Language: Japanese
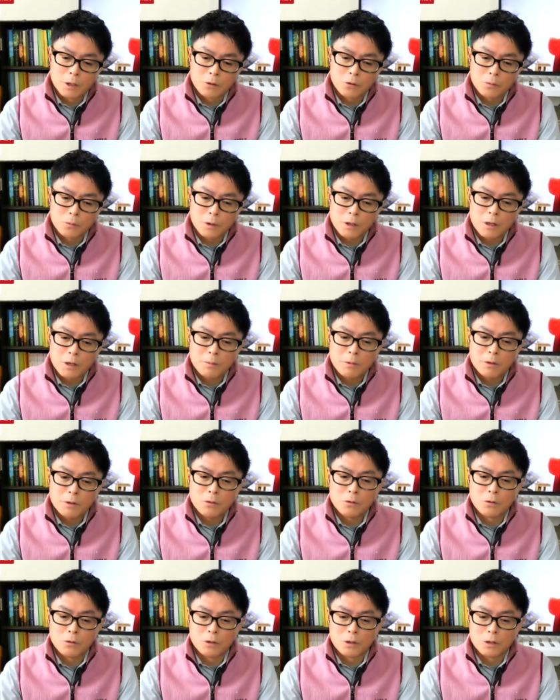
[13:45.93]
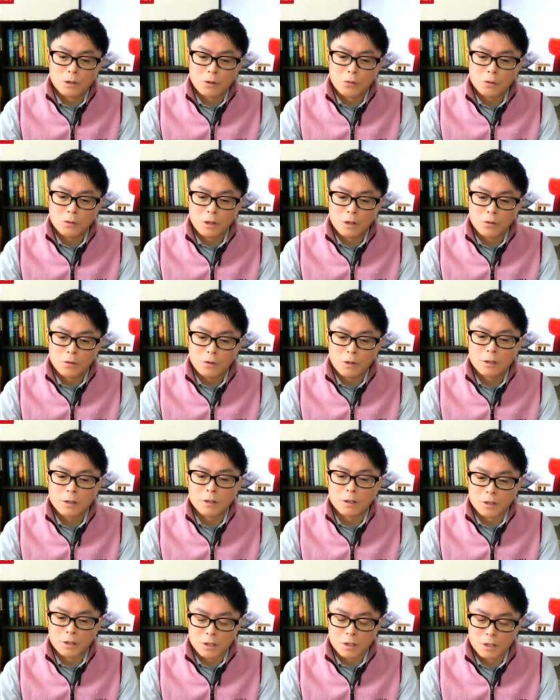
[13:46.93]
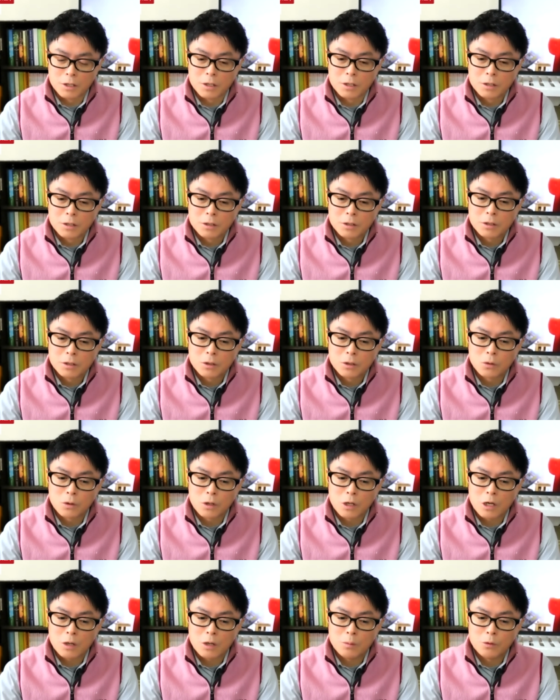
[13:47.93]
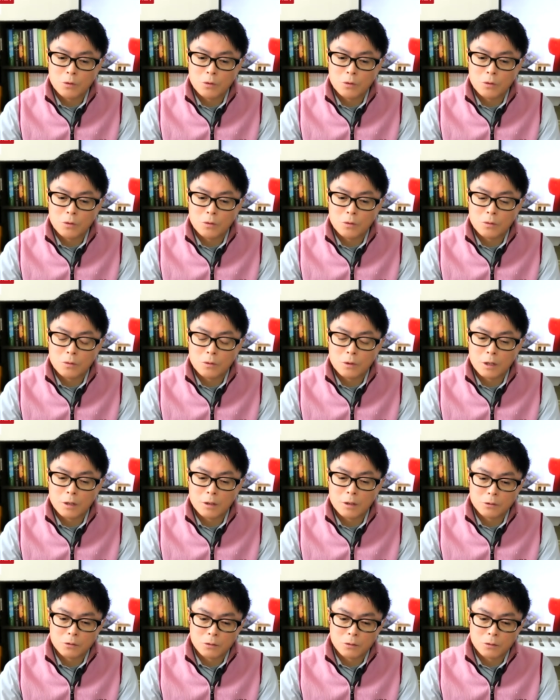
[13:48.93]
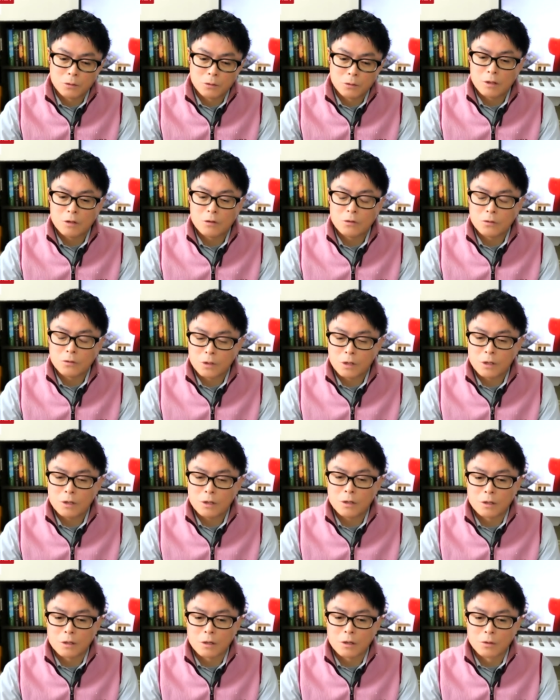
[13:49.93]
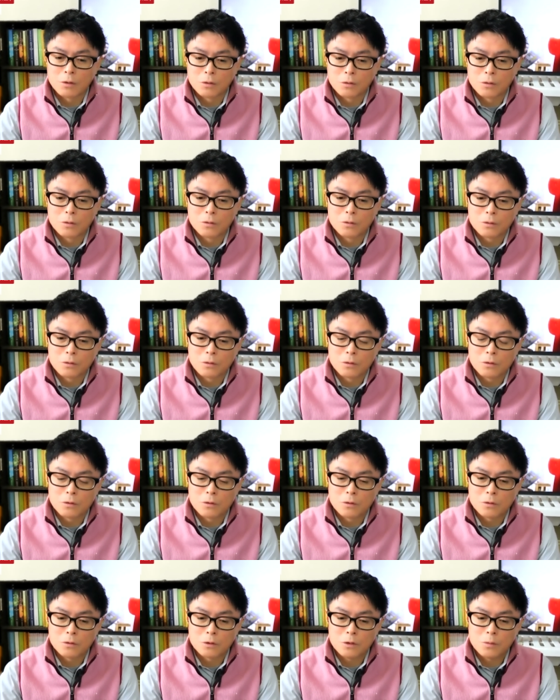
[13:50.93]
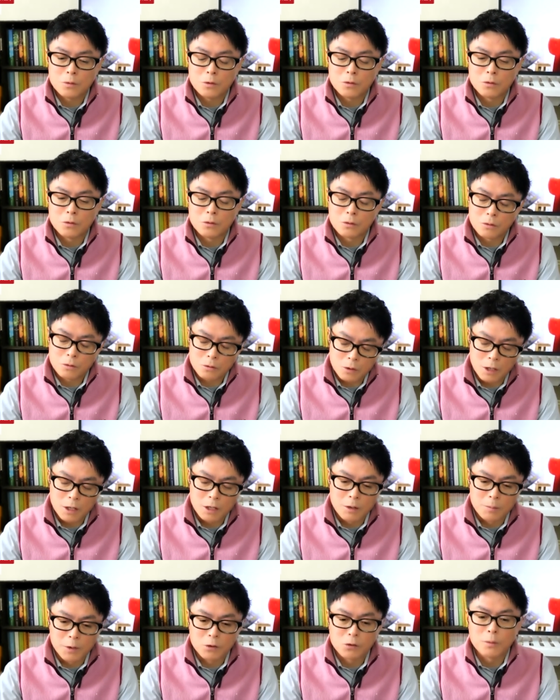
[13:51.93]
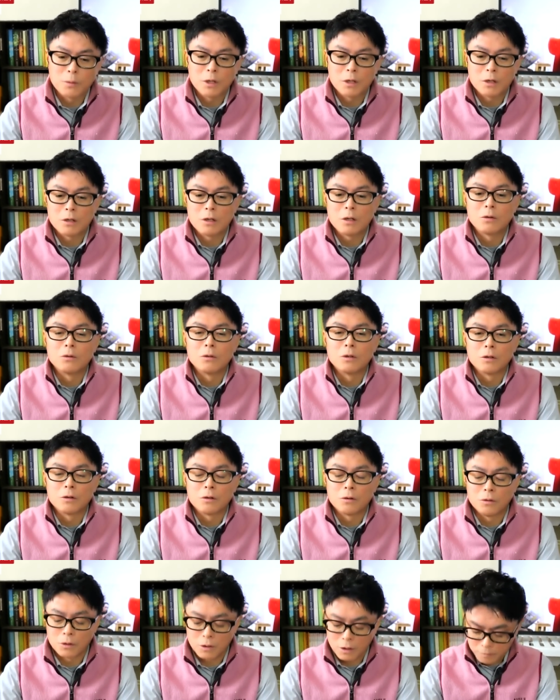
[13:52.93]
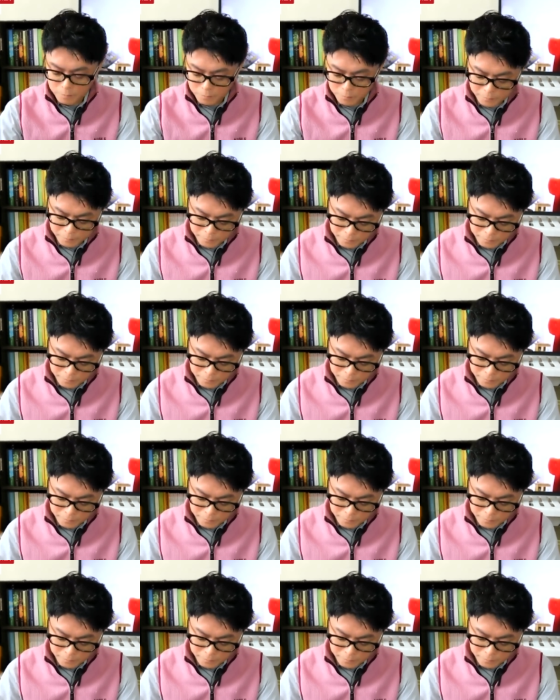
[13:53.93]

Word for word: アドマイヤ・ビルゴより手応え良かったし、時計も上がり10点でしたけど12秒ぐらいでまとめてきてるんですよね。